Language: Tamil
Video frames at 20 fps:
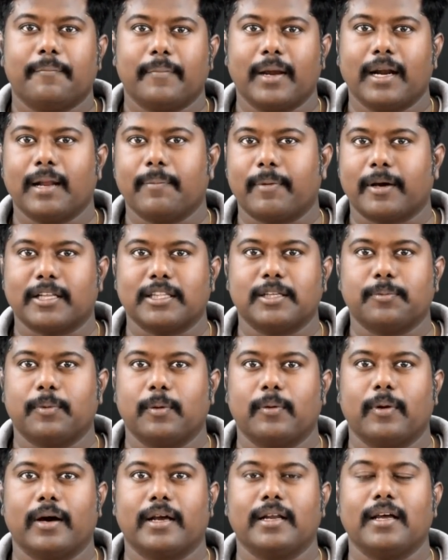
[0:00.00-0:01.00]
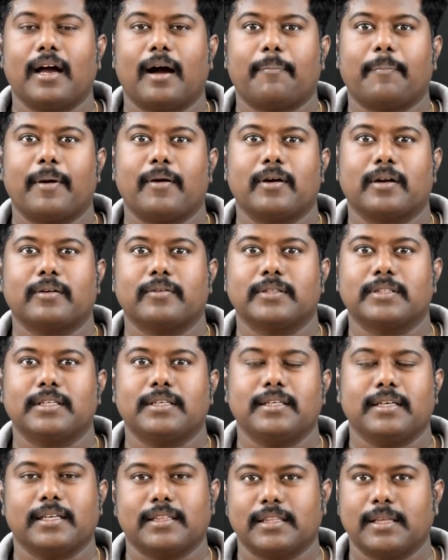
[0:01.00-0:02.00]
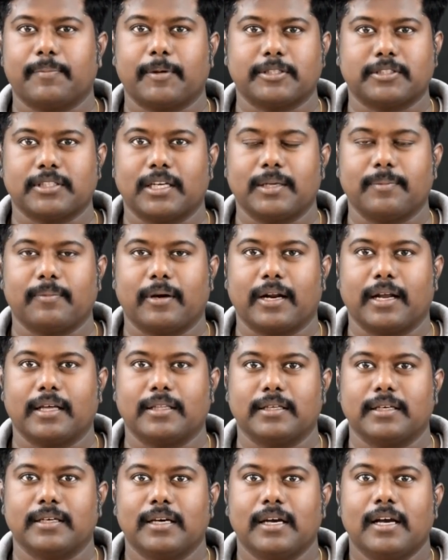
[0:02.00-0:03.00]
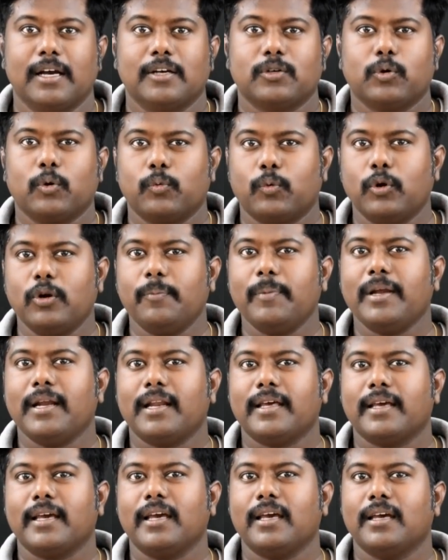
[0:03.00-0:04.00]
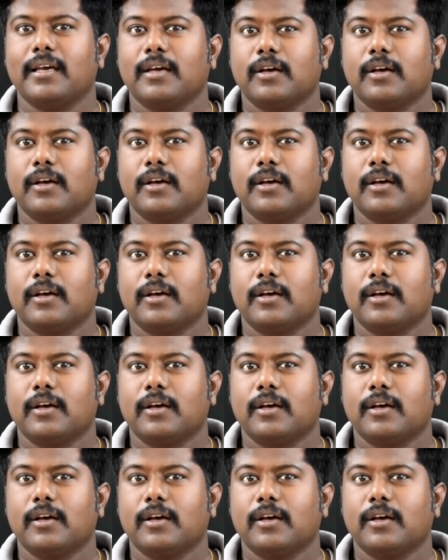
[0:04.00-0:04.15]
மேலே பறந்து போவார் அப்போ அவருக்கு வந்துட்டு எந்த பிரச்சனையும் வராது இப்போ உண்மையிலேயே